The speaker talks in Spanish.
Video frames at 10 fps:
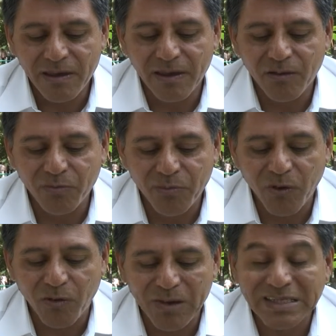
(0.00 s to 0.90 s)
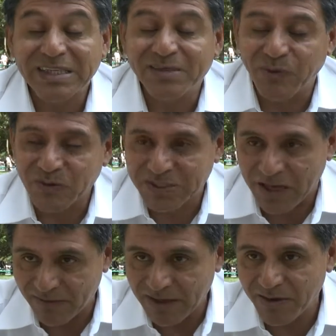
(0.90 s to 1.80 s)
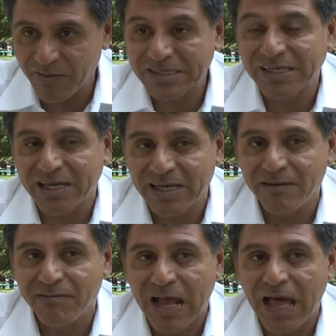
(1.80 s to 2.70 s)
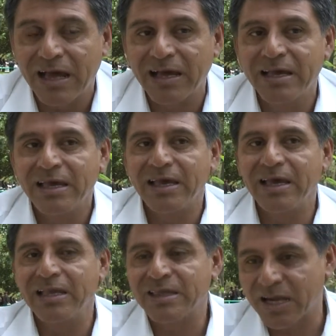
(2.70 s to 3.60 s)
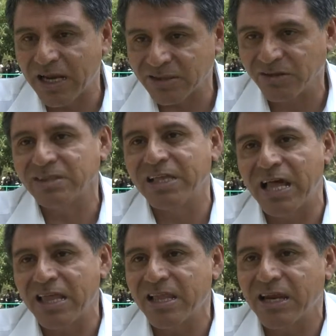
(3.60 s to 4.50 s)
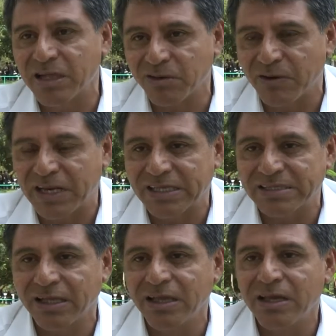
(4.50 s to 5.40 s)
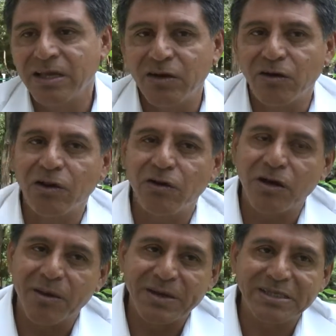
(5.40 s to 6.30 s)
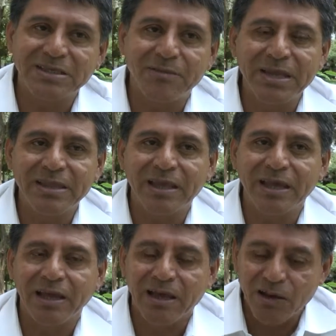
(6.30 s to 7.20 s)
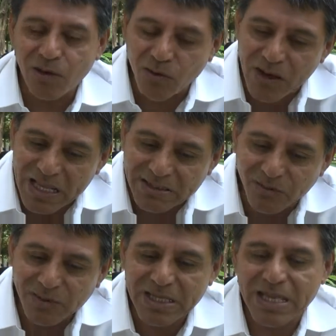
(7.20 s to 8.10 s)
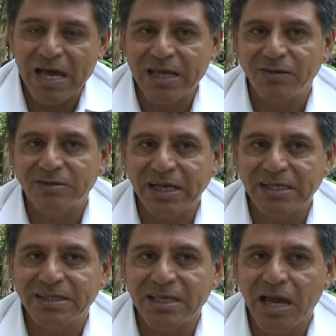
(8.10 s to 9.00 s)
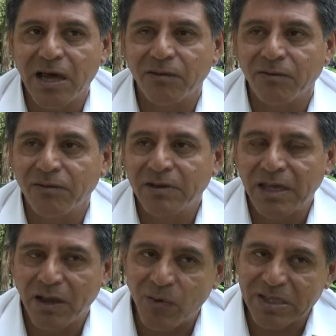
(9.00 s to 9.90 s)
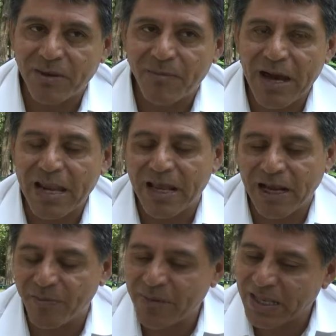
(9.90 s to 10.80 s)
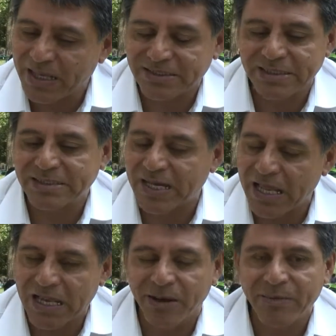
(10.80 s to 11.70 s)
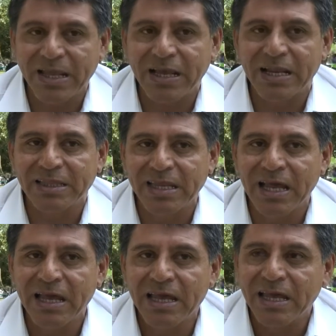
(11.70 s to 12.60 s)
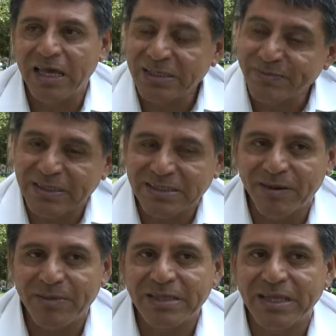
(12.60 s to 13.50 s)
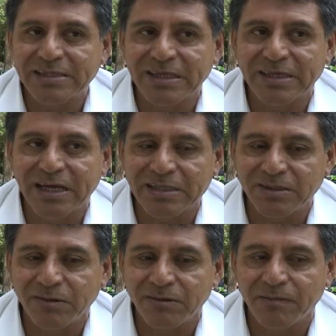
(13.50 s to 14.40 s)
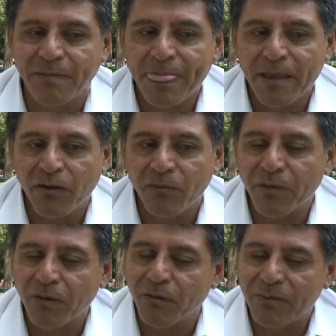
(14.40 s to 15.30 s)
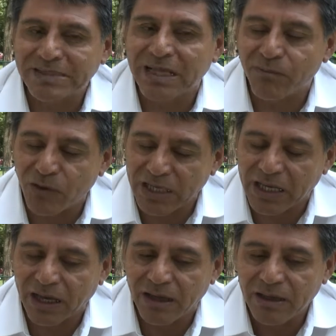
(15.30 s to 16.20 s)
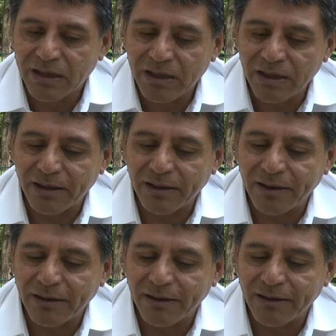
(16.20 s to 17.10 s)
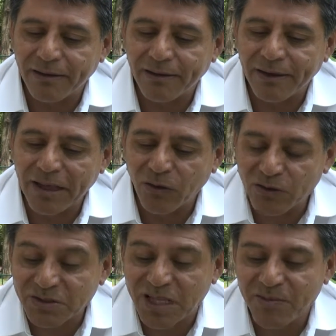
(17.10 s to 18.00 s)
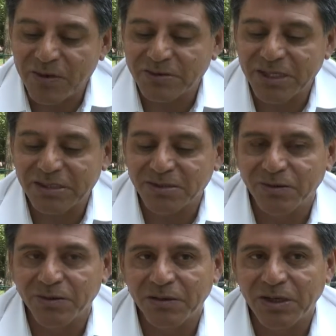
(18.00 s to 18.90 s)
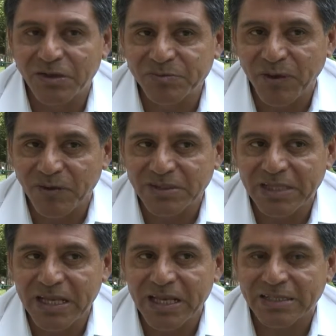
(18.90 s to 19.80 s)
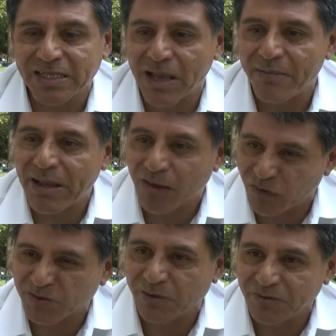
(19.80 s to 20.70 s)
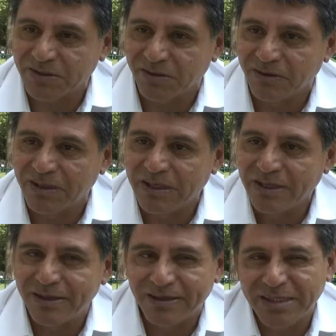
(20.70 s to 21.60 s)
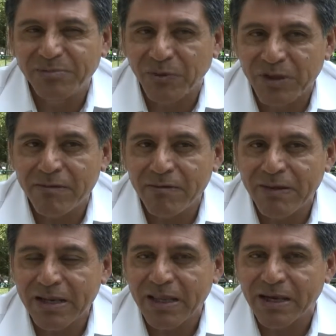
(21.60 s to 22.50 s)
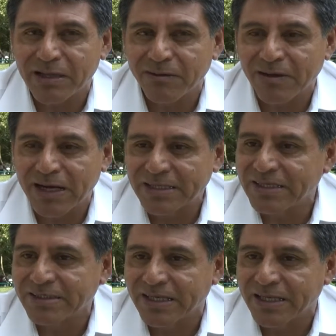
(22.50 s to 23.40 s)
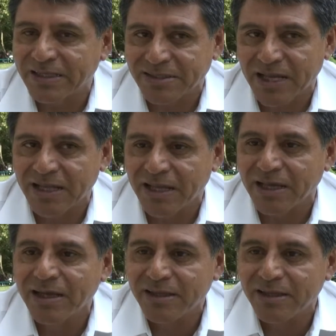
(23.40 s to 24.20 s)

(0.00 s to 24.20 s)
eh, un poco más responsable y más equilibrada entre la sociedad y la naturaleza. Yo creo que precisamente lo que las comunidades nos han enseñado en Guatemala, en América Central, en América Latina, es precisamente esa relación un poco más armónica. Eh, en otros términos, eso en los pueblos indígenas se llama la cosmovisión. Es decir, poder vivir de la naturaleza sin necesidad de